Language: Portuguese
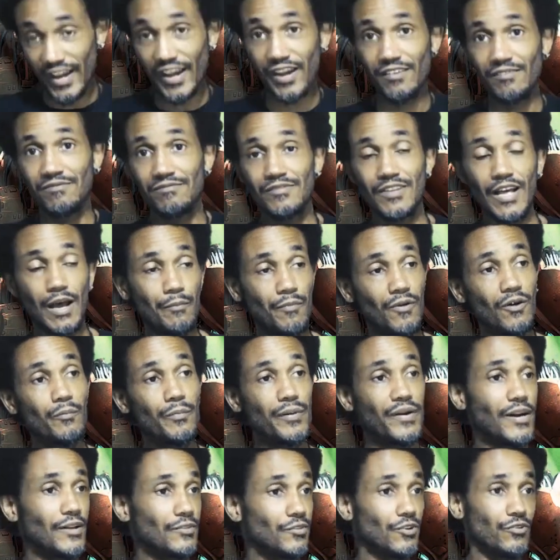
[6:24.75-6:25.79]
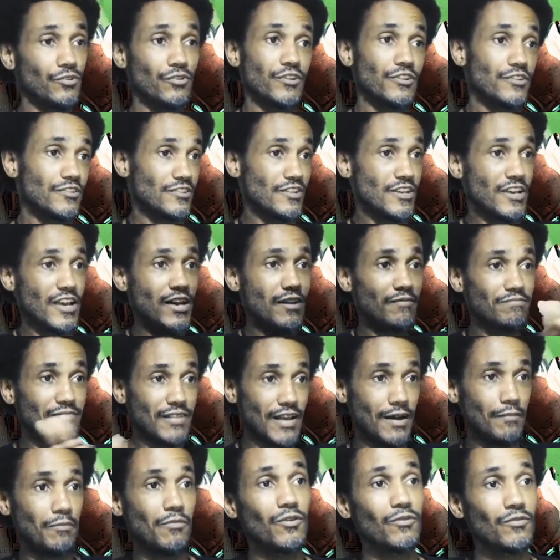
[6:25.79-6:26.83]
É, tá bom, Predador 2, é,
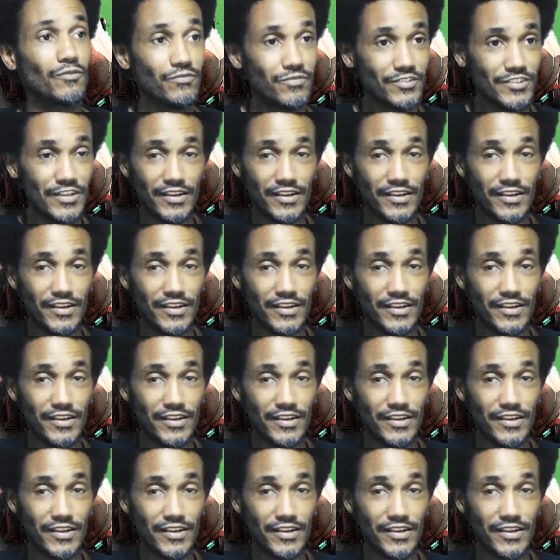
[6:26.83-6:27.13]
tá bom,